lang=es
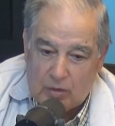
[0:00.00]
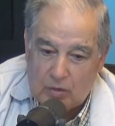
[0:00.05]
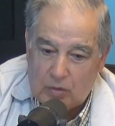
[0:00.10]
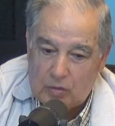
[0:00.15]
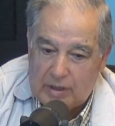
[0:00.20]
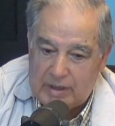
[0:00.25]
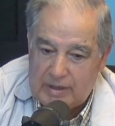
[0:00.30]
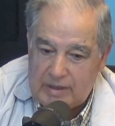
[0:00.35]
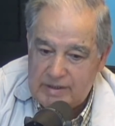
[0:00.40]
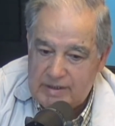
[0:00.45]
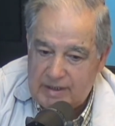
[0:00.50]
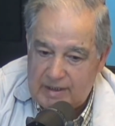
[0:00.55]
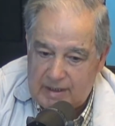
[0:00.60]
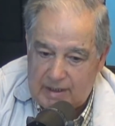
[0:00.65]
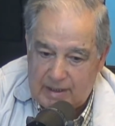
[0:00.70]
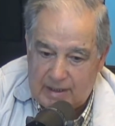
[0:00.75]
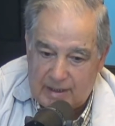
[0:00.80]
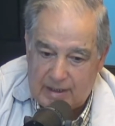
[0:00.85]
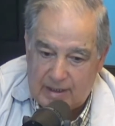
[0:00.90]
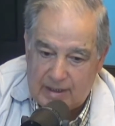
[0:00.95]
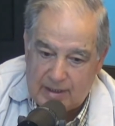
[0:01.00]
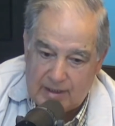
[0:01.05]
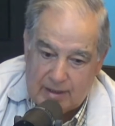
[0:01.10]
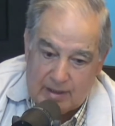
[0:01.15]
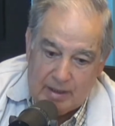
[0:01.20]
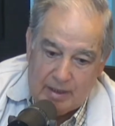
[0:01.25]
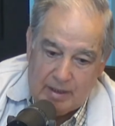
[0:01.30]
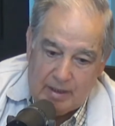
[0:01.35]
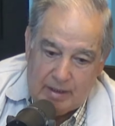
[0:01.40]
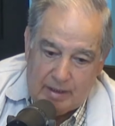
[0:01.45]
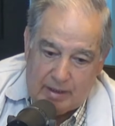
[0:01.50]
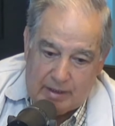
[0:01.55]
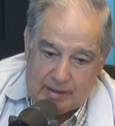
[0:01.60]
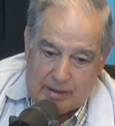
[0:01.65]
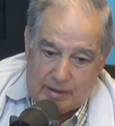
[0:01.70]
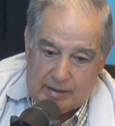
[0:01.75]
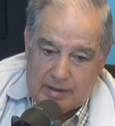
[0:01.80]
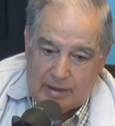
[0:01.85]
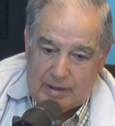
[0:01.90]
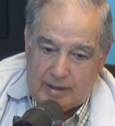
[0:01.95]
a lo que dice Ana,
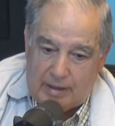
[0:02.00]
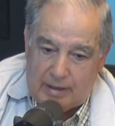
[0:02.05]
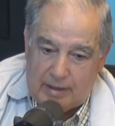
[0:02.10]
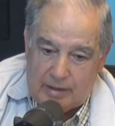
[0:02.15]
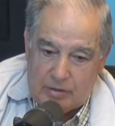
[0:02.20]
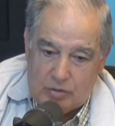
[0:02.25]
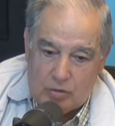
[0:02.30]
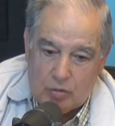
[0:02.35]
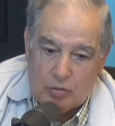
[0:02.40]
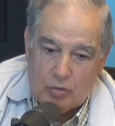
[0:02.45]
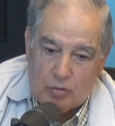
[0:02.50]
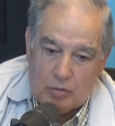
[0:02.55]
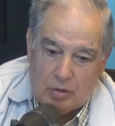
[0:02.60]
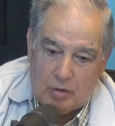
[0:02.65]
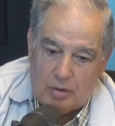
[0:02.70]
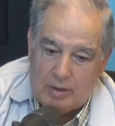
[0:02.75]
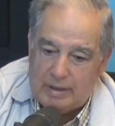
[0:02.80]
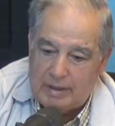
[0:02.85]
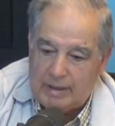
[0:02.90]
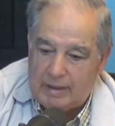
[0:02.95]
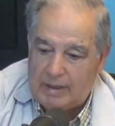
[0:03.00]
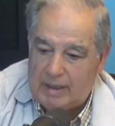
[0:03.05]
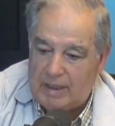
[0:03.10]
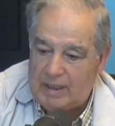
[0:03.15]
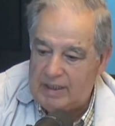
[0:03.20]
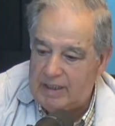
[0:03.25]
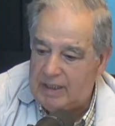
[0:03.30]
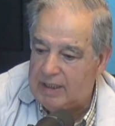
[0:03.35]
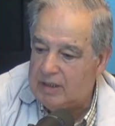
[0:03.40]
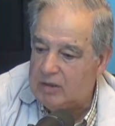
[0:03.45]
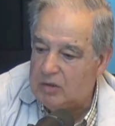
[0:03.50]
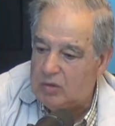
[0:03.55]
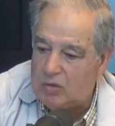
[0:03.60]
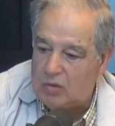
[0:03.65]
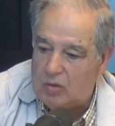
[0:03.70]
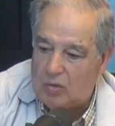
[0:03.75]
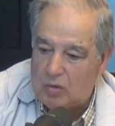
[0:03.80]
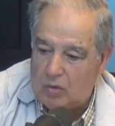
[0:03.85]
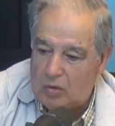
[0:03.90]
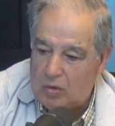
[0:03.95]
este, yo en realidad
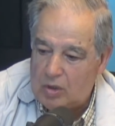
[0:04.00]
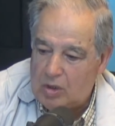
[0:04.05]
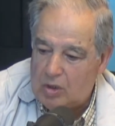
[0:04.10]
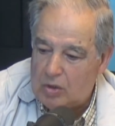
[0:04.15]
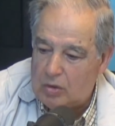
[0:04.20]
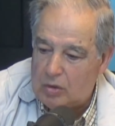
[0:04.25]
no,